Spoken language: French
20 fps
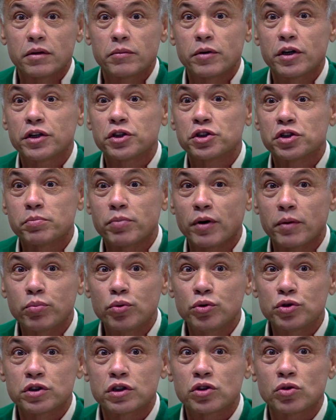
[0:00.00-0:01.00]
mais ben, j'ai pas
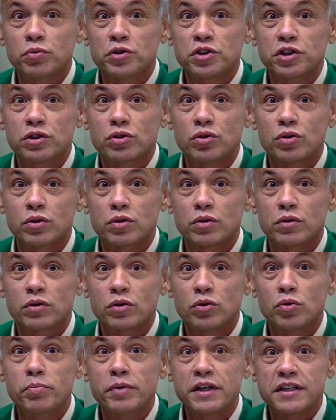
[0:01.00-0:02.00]
pu, j'étais obligé
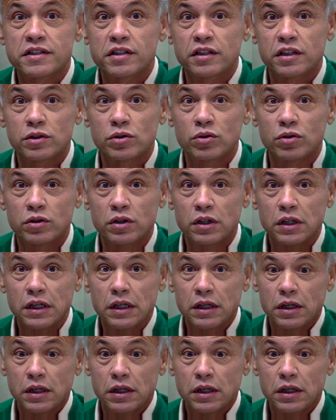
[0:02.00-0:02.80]
de le baisser. Donc.